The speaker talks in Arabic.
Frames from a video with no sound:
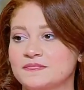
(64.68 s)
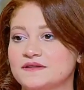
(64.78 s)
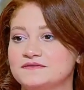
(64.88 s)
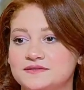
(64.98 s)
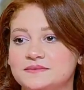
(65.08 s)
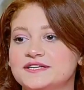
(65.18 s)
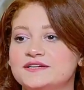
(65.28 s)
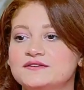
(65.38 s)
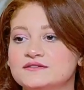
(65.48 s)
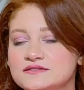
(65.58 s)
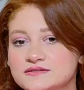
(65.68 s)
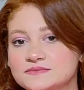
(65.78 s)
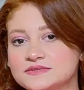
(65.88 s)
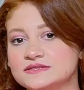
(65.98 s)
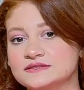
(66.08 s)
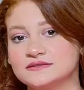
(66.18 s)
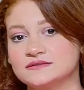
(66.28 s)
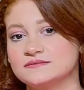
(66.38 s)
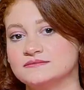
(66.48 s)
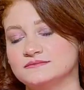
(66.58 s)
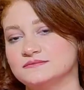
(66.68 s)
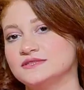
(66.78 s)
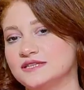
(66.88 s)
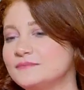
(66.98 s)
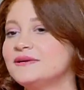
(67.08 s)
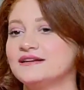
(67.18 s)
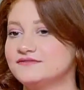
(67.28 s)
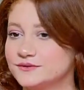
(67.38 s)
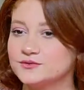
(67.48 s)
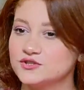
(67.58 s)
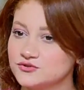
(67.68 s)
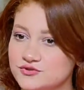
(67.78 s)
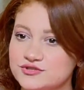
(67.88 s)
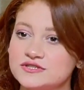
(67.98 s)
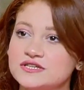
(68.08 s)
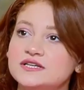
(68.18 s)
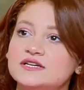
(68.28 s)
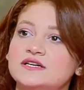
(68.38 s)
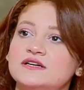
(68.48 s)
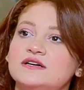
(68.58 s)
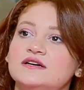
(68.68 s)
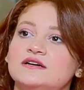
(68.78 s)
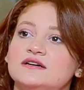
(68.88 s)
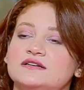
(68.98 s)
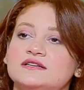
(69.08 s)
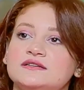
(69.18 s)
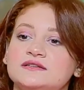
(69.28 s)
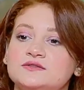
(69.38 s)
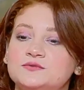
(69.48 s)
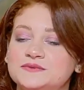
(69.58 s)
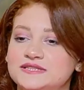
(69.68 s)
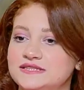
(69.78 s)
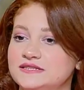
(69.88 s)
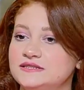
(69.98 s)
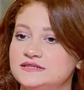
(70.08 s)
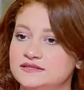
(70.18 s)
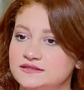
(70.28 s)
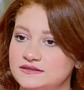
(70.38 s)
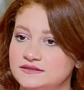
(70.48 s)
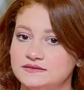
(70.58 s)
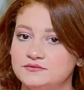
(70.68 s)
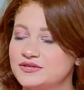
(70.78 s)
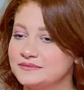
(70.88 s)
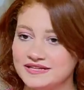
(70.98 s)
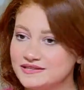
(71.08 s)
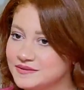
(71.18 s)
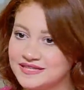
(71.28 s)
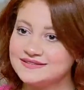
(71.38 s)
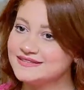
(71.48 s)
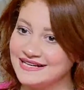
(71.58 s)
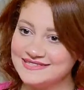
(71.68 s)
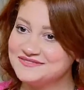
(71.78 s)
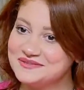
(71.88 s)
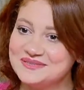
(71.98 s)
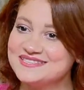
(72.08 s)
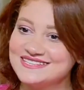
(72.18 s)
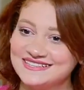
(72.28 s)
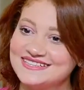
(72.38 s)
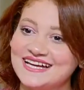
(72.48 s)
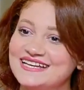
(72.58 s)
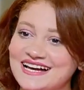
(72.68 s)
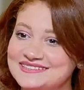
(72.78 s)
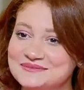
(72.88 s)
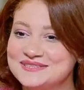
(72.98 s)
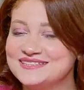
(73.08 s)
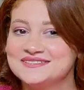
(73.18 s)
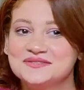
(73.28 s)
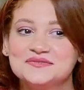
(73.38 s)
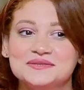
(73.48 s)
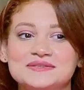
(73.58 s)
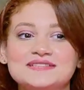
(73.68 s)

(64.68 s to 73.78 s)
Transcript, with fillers: في البدايه خالص من من قبل 2013 آه، وابتديت آه، وانا بغني بدندن عادي في البيت زي اي حد بيدندن في البيت